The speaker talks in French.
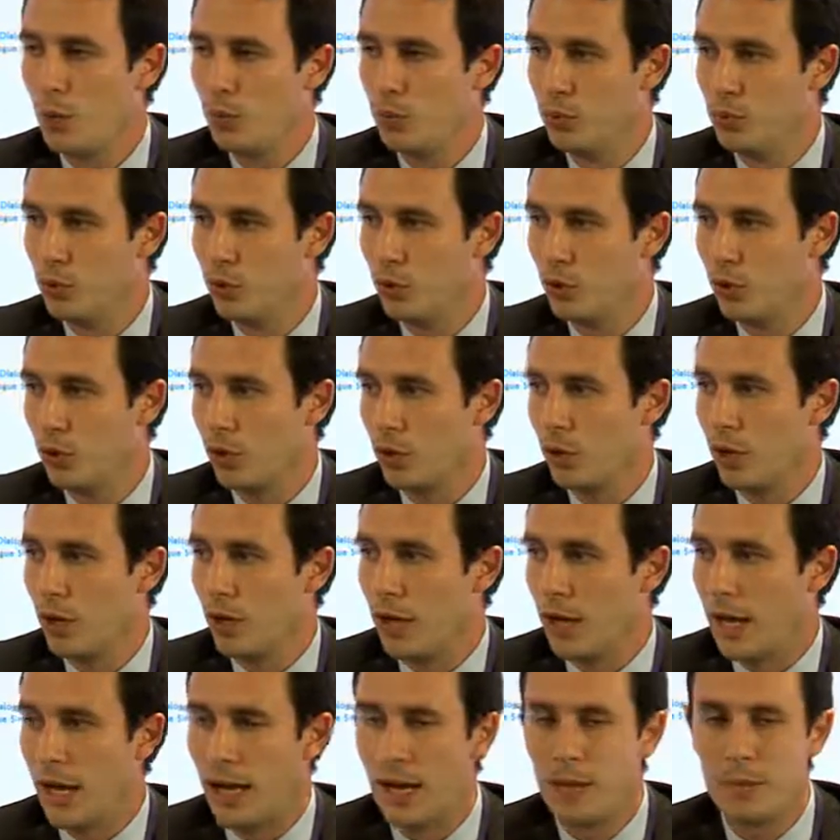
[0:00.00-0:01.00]
pour
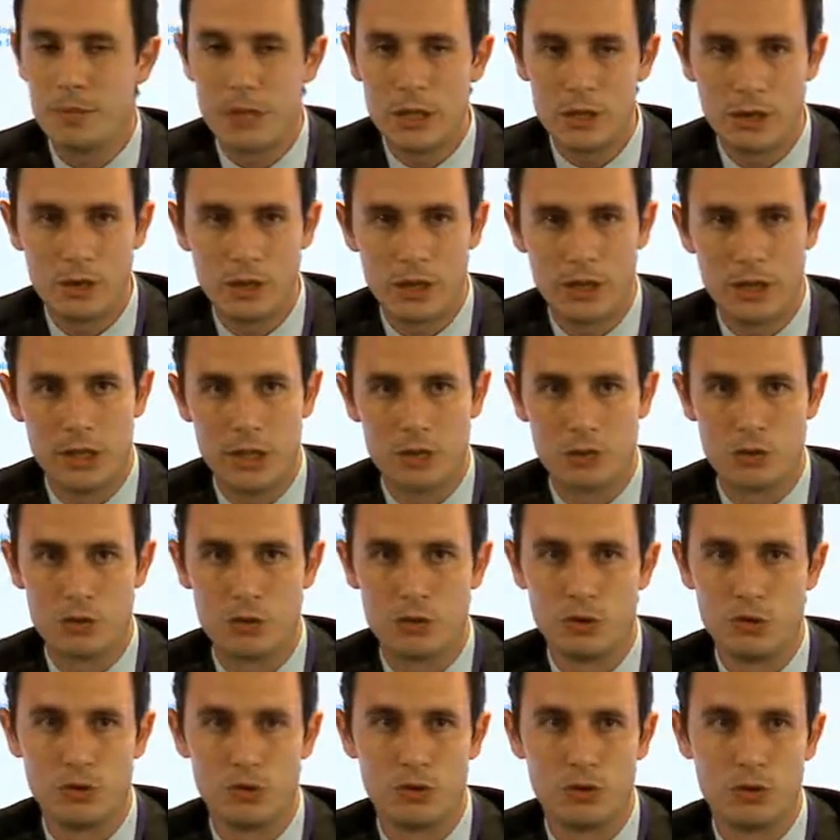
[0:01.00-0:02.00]
améliorer les
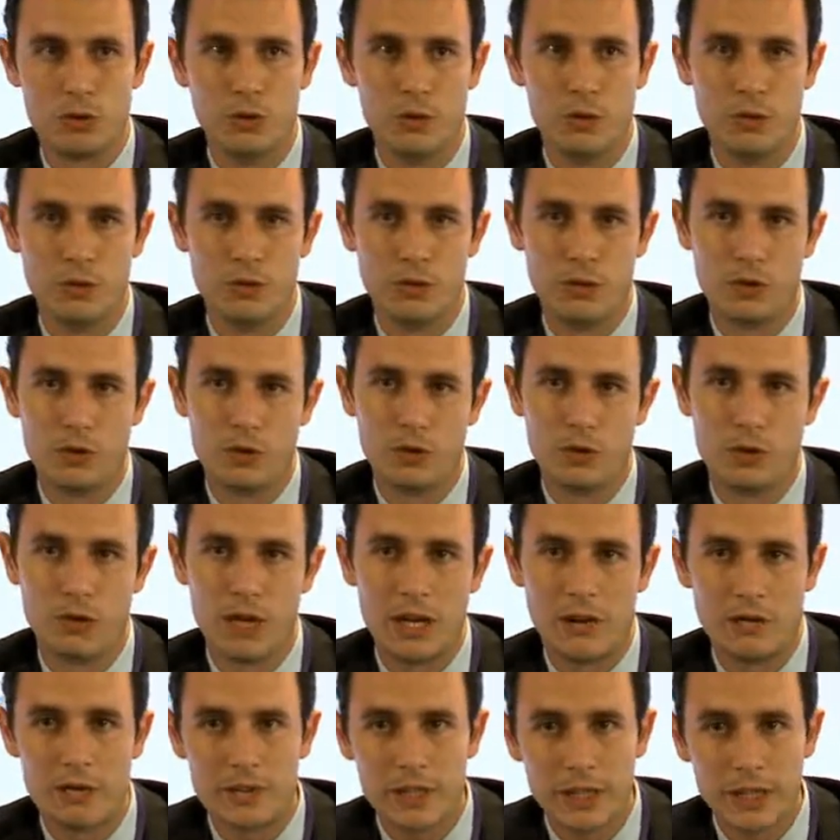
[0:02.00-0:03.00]
choses au niveau de
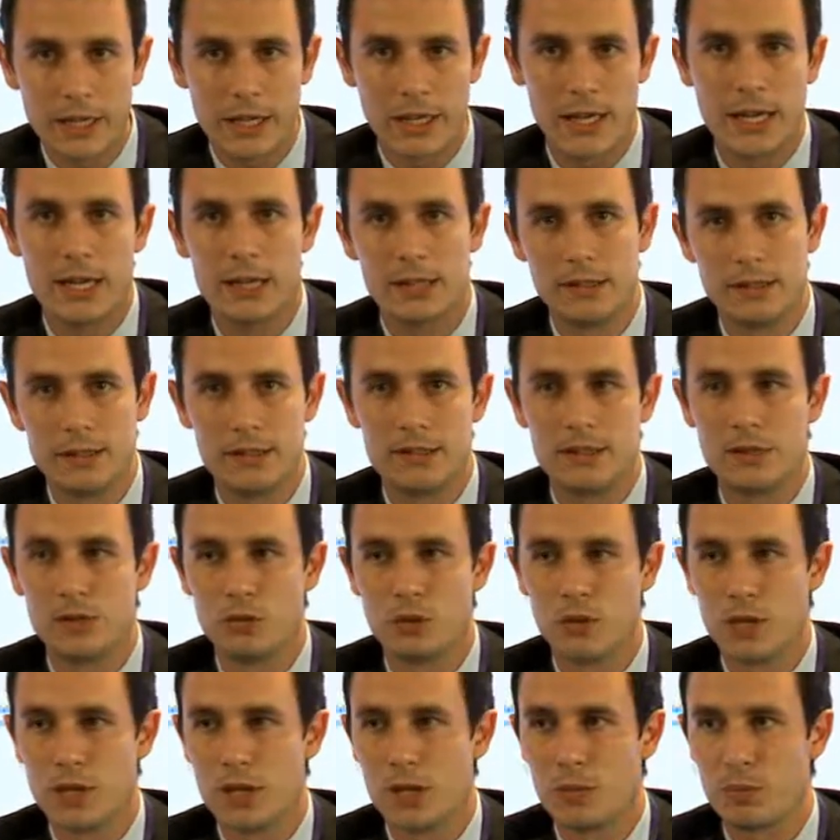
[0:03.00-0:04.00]
la vie réelle des
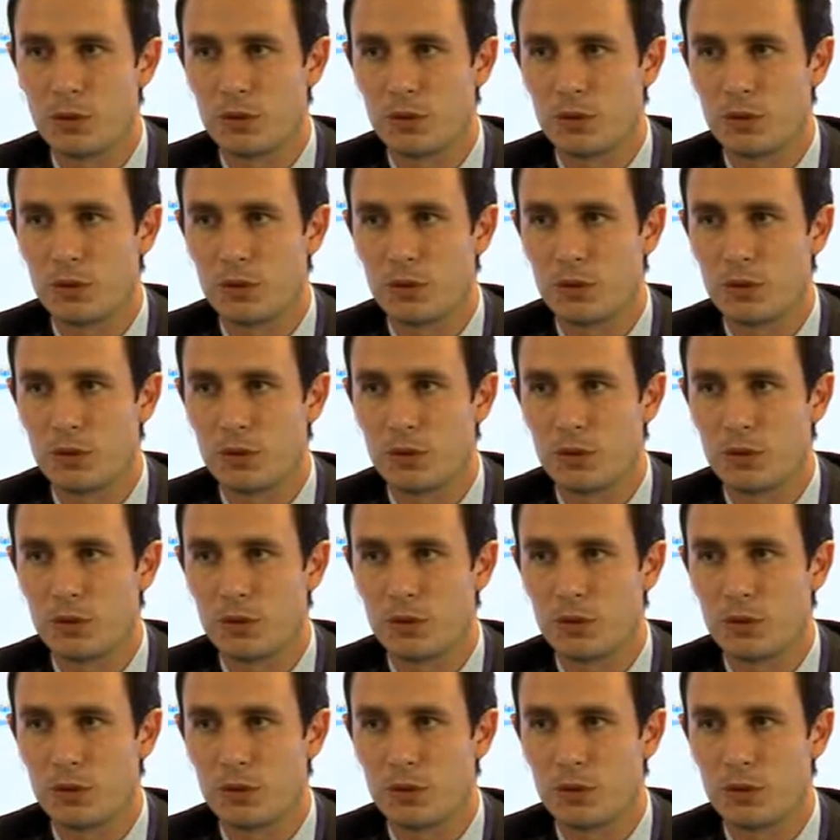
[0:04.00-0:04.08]
citoyens,